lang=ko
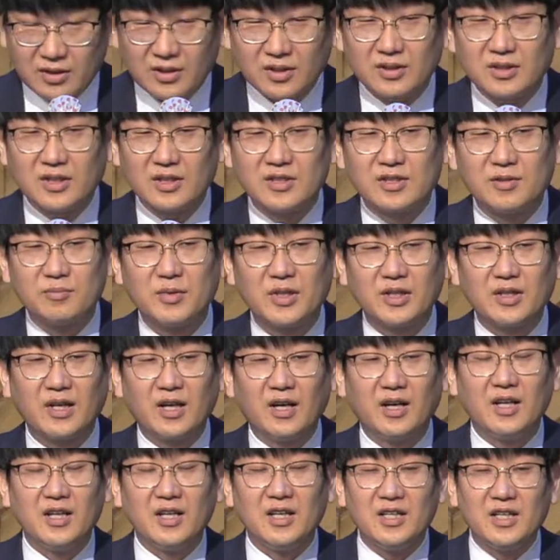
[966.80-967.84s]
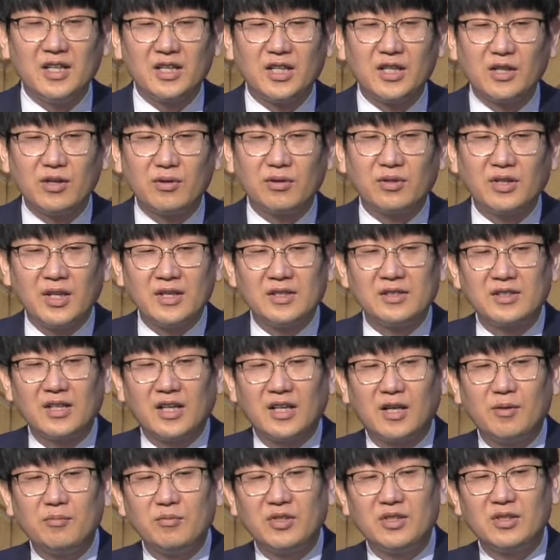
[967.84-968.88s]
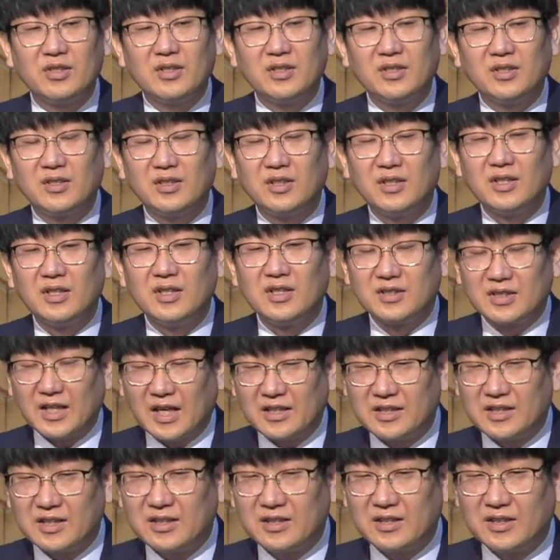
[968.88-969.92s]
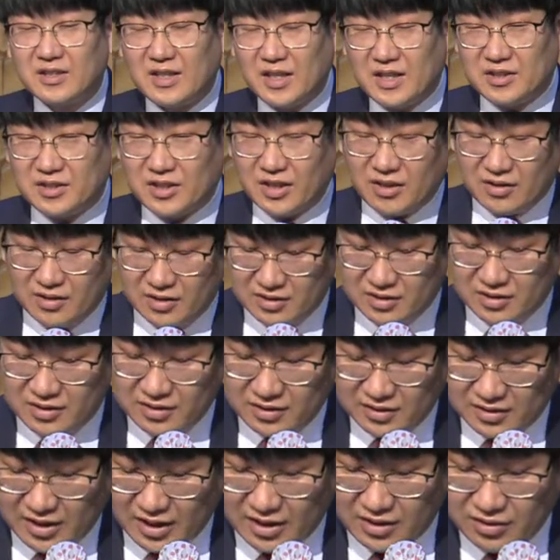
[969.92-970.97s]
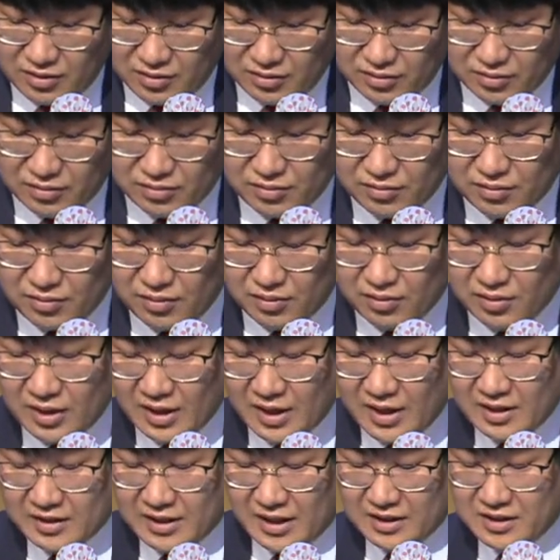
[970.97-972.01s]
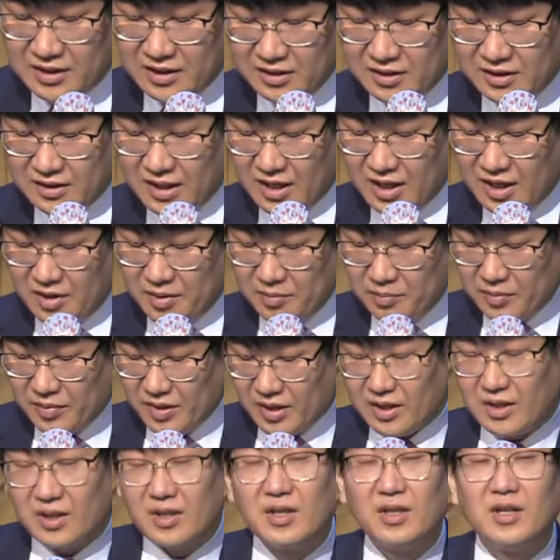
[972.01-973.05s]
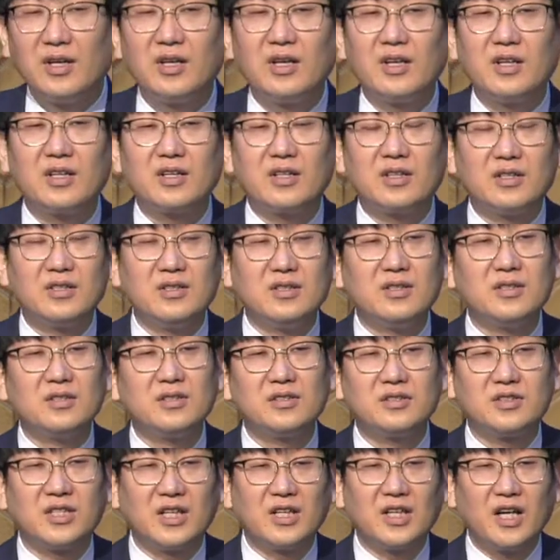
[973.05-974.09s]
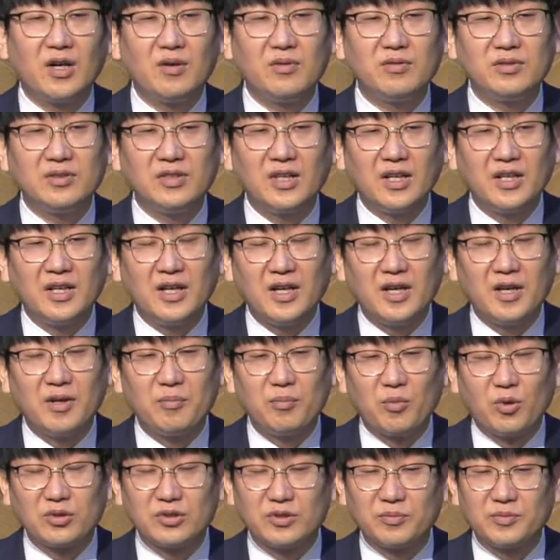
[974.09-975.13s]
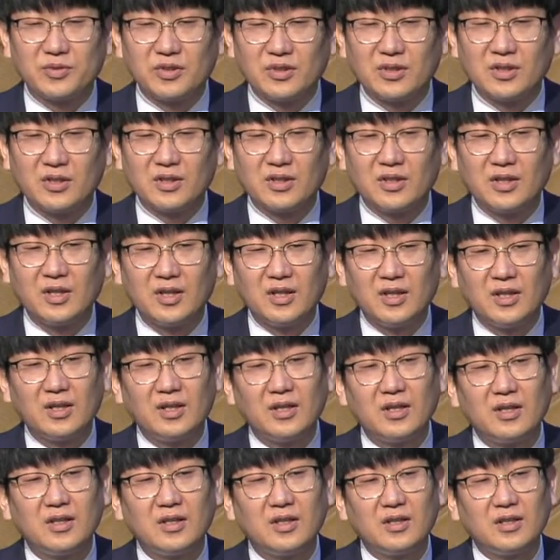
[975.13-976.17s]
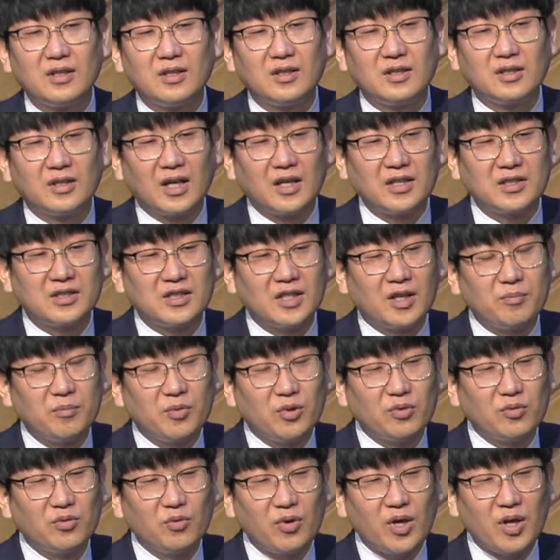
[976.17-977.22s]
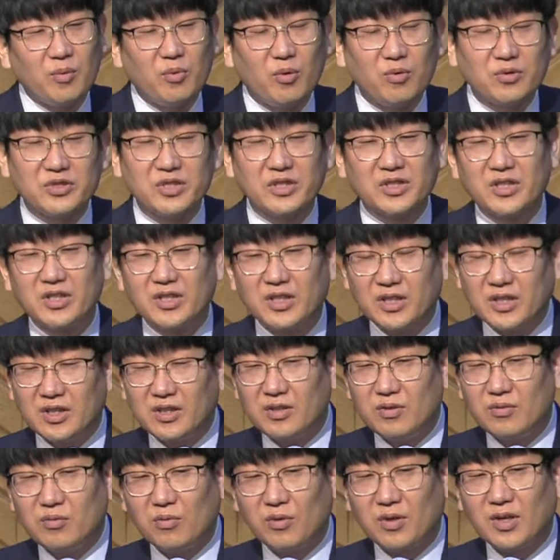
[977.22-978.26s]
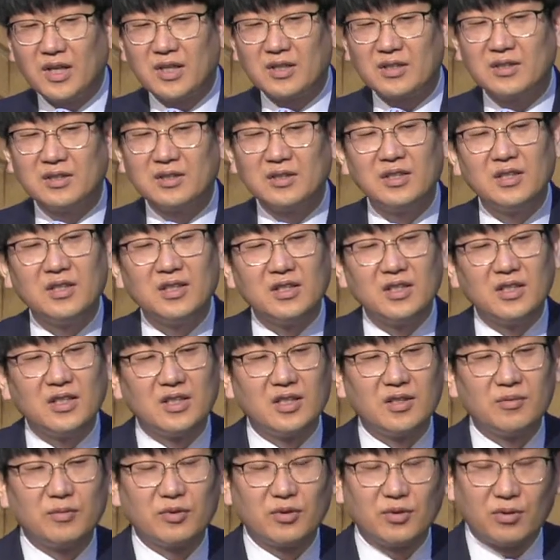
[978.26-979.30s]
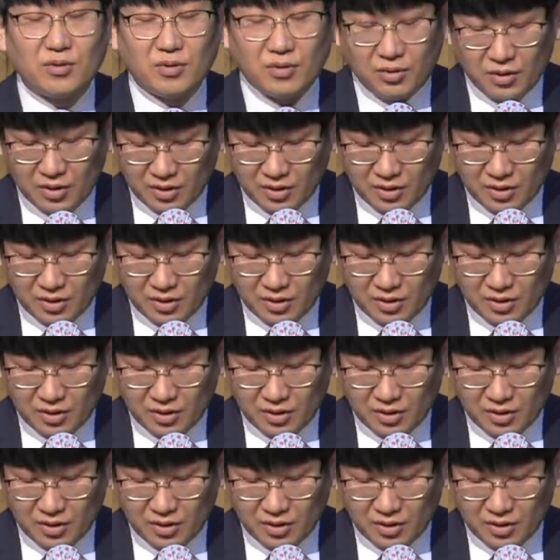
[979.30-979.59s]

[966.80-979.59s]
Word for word: 어떻습니까? 이 기록된 사람들은 자신들의 죄를 내려놓고 자신들의 그제 가운데의 모습들을 다시 한번 회복시키기를 원하는 이름으로